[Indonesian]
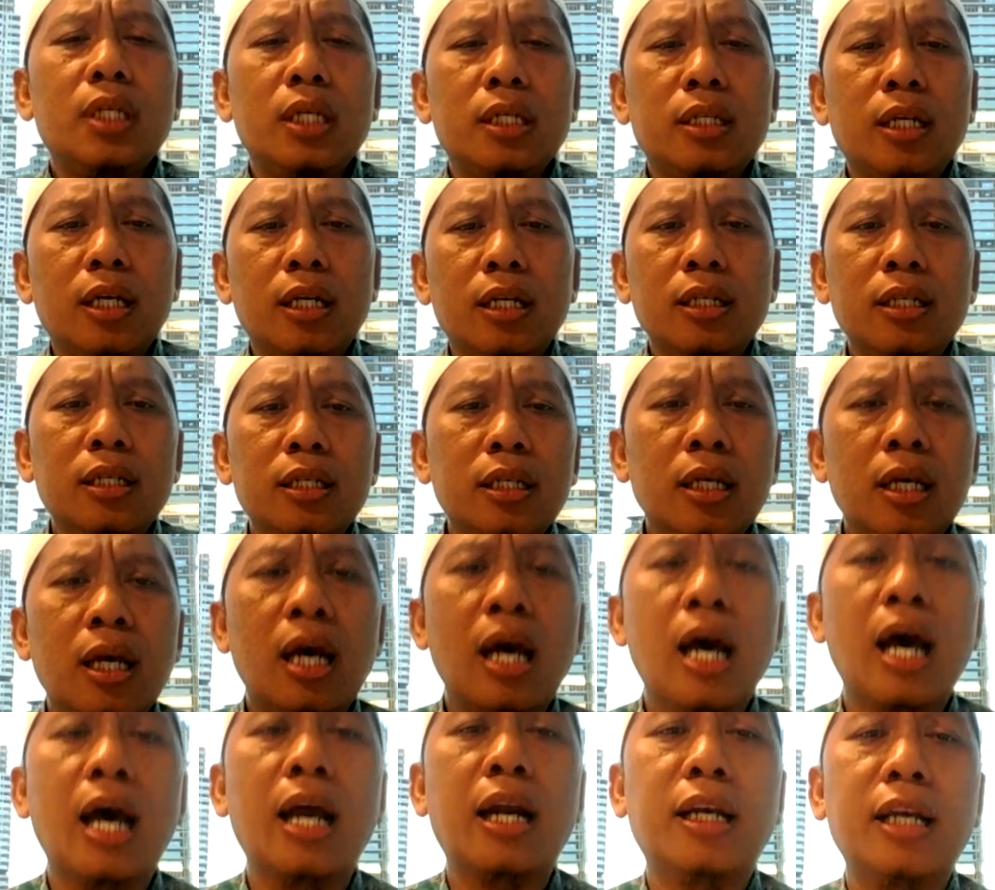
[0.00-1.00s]
Jadi
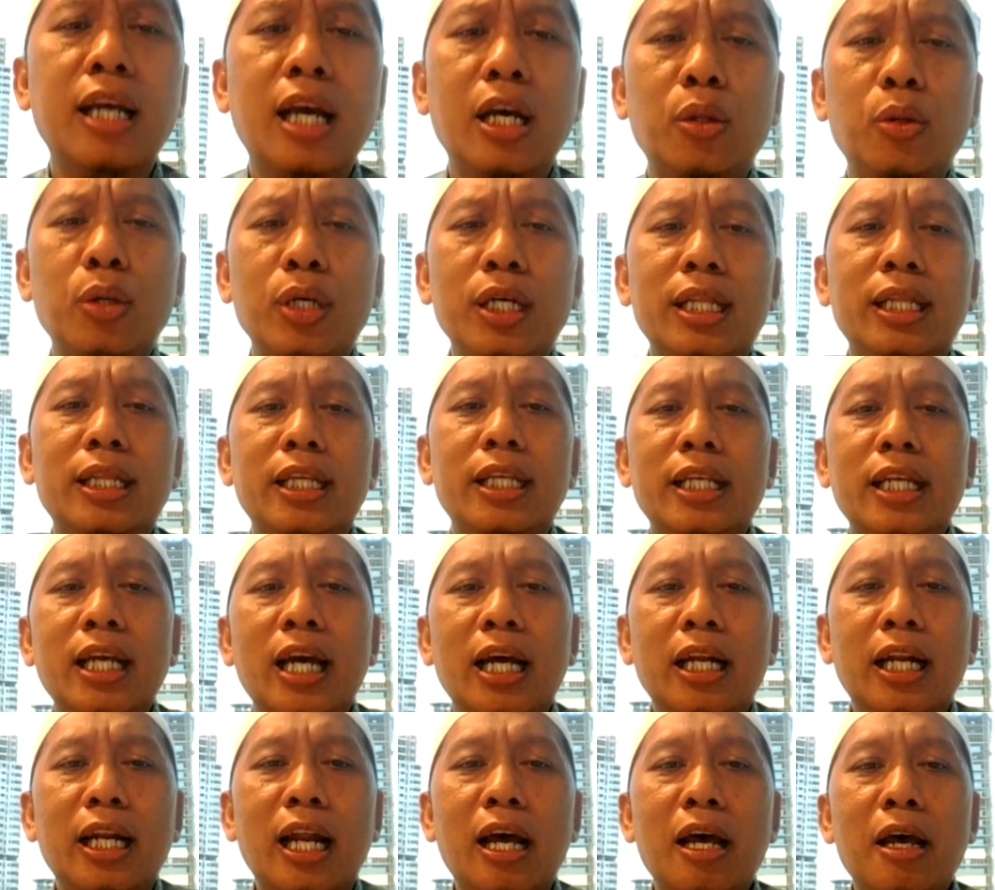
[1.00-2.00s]
harga itu
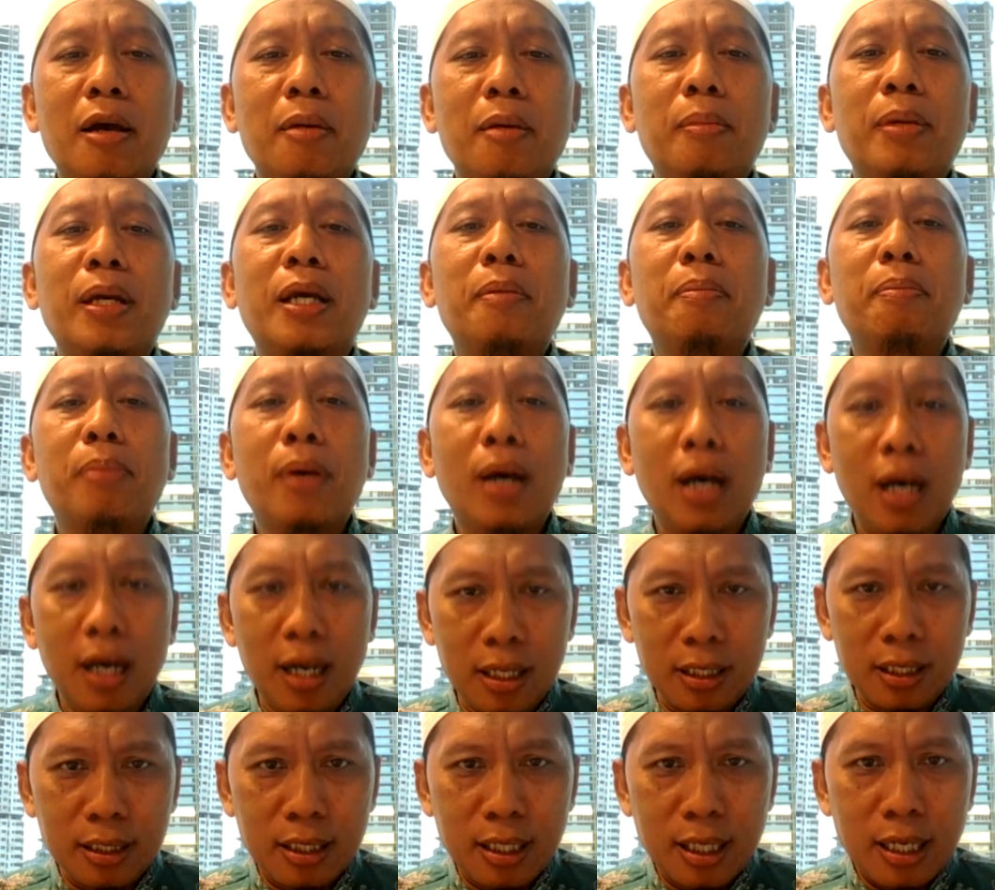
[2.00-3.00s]
intinya adalah
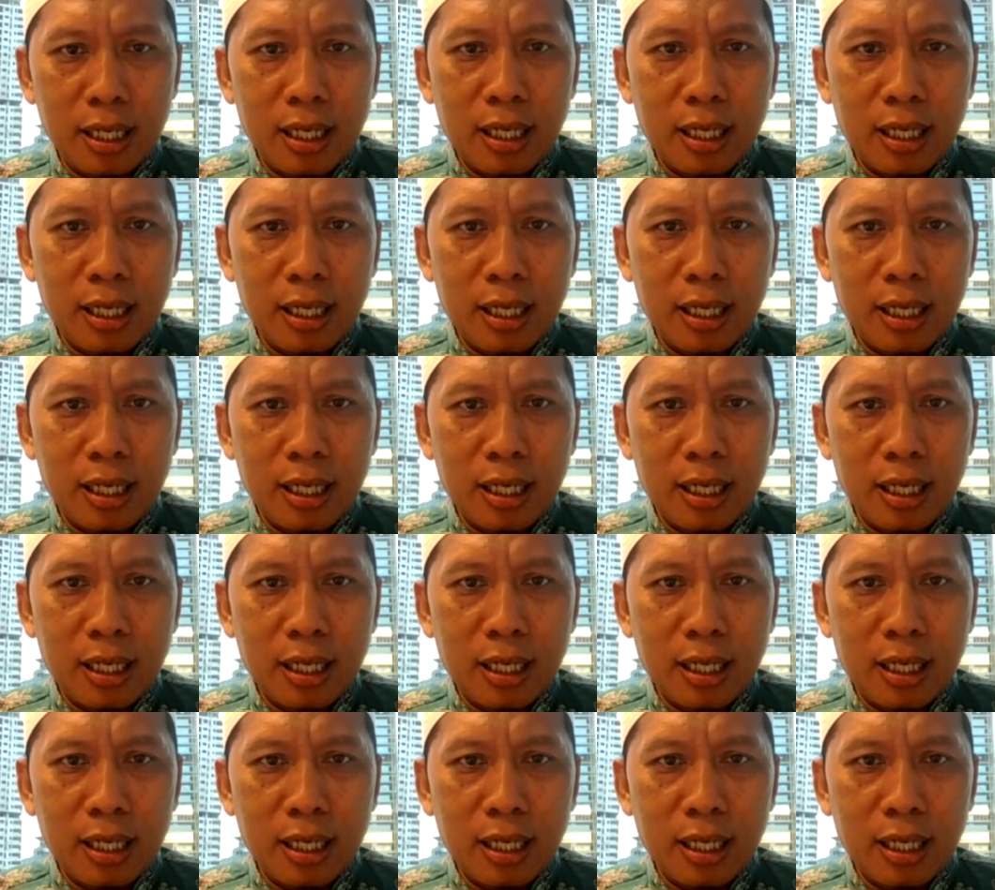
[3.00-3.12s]
bebas.